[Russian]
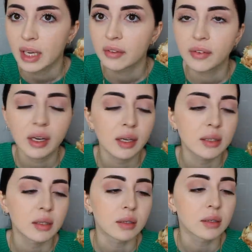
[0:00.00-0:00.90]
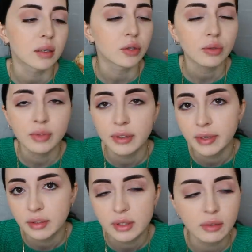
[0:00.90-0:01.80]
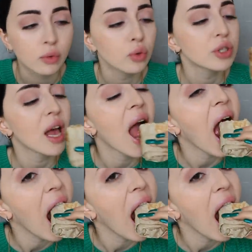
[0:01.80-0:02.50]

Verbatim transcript: вкратце расскажу, вы, наверное, все в курсе.